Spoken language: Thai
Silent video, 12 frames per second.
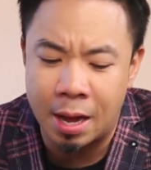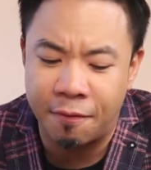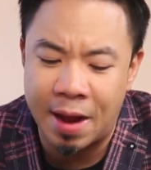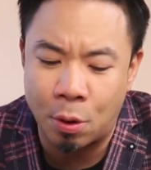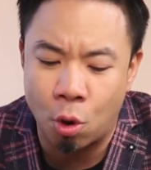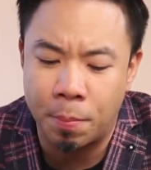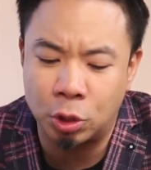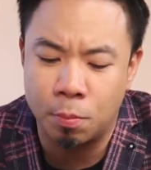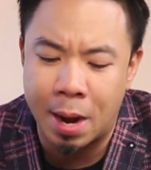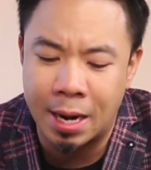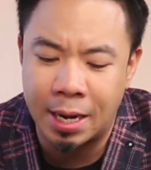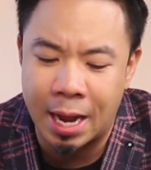แฟนคนปัจจุ
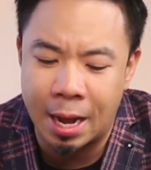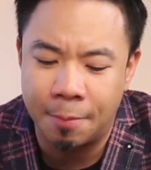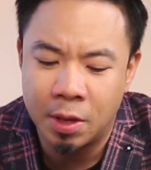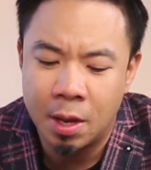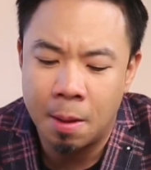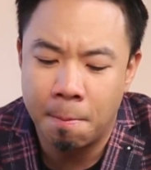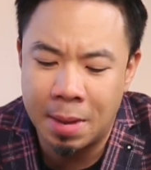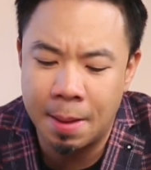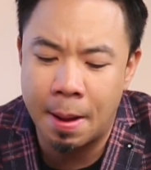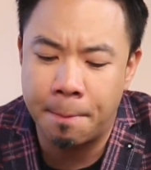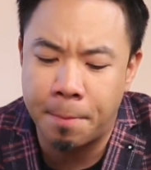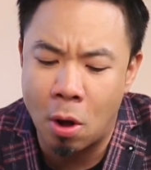บันเนี่ยมี
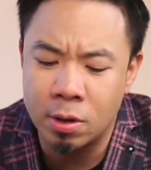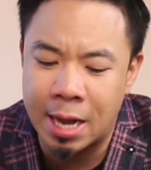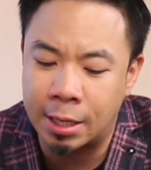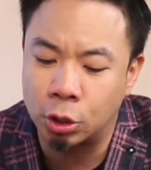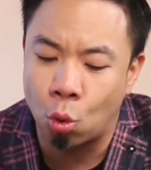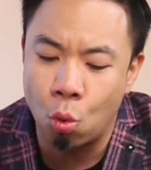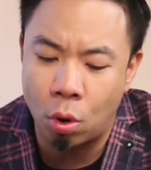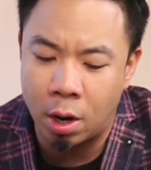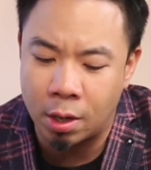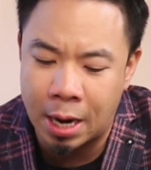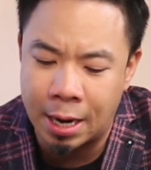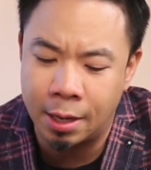แบบป้องกันทุก
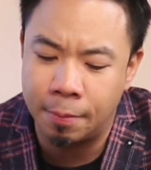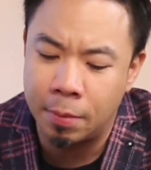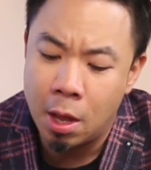ครั้ง